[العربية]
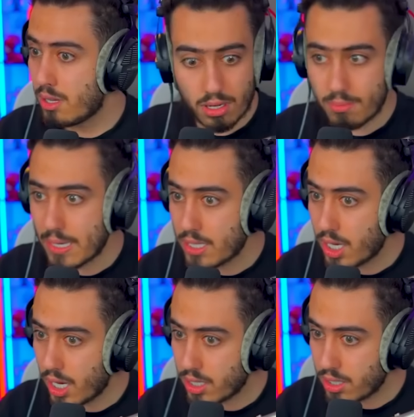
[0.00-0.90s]
او ماي
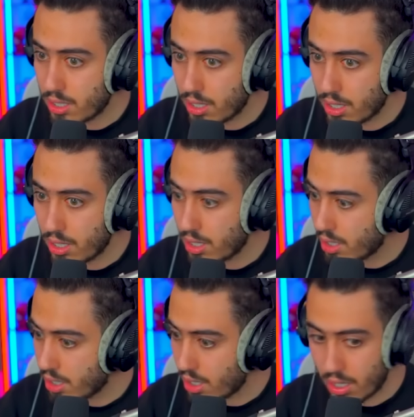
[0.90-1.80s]
جاد
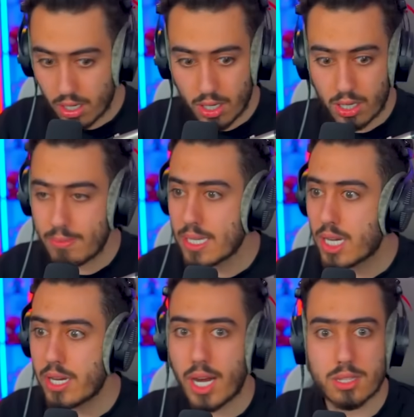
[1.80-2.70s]
او ماي
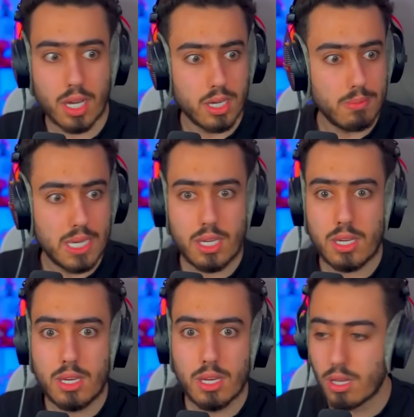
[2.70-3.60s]
جاد اعطاني
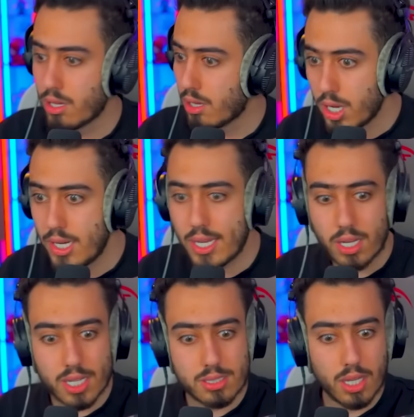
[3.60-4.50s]
بيك اللي
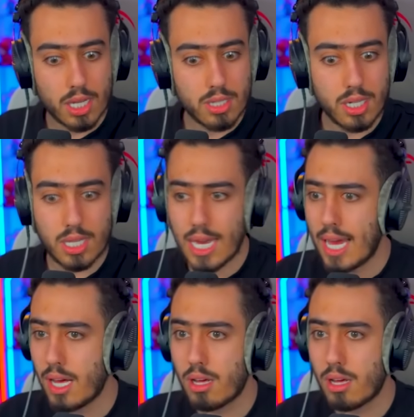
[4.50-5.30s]
ينقصني يعطيني اياه